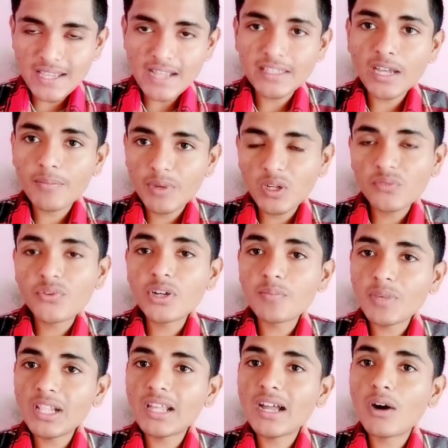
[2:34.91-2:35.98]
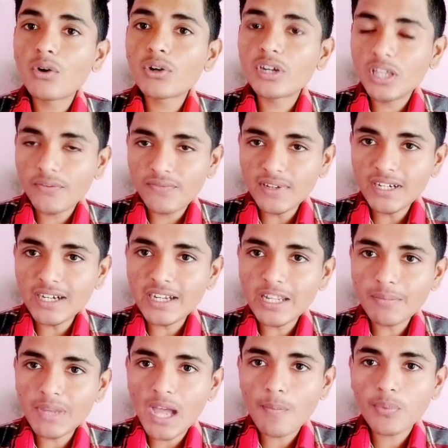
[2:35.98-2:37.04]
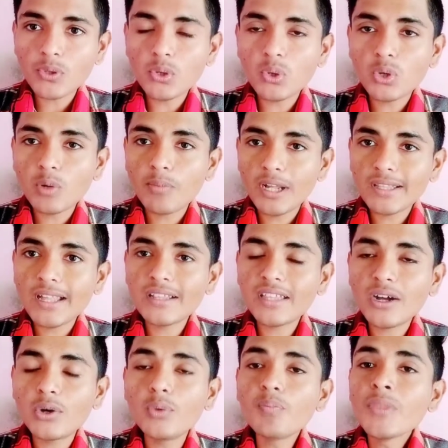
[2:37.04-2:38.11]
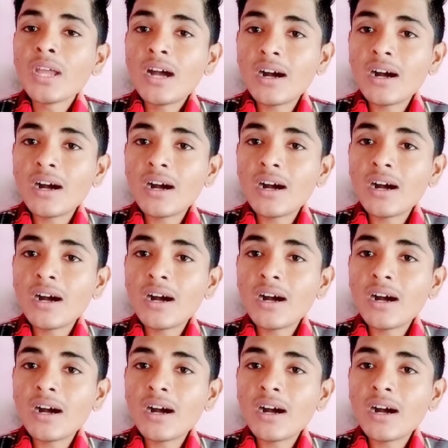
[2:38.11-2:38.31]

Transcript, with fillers: ज्यादा बेनिफिट मिलेगा और डेफिनेटली मैं आप लोगों को बताता हूँ